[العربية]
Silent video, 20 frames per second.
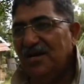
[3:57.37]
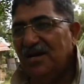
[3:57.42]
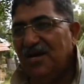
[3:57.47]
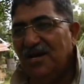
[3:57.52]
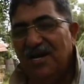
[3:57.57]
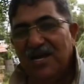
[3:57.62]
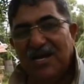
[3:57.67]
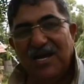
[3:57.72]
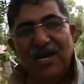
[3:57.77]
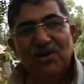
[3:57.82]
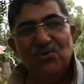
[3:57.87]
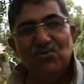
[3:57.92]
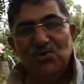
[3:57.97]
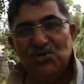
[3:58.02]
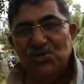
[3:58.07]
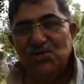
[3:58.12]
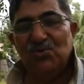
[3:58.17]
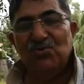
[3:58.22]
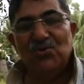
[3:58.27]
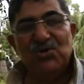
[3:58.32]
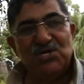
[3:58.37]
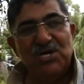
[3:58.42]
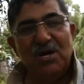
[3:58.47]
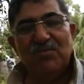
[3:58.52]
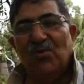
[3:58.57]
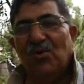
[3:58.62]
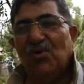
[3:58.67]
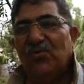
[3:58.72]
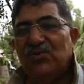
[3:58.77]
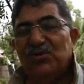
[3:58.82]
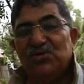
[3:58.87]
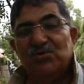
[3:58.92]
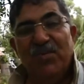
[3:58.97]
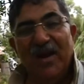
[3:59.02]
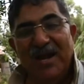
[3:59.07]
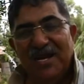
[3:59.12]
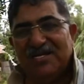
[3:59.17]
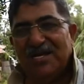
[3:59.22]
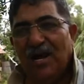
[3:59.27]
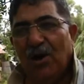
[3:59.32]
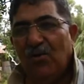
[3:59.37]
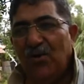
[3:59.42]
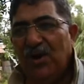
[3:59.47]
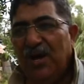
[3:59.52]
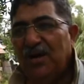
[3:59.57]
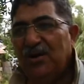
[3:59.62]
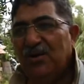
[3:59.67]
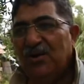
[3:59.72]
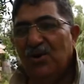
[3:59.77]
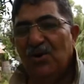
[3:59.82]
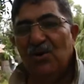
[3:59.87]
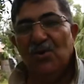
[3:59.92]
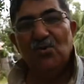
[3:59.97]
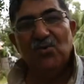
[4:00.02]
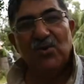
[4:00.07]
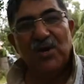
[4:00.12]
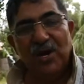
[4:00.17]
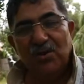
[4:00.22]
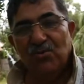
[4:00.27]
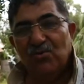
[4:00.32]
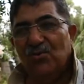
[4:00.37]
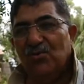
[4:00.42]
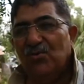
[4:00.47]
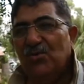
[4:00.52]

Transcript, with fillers: اللي كانوا يجيوا يجتمعوا في جبل صغوان كانوا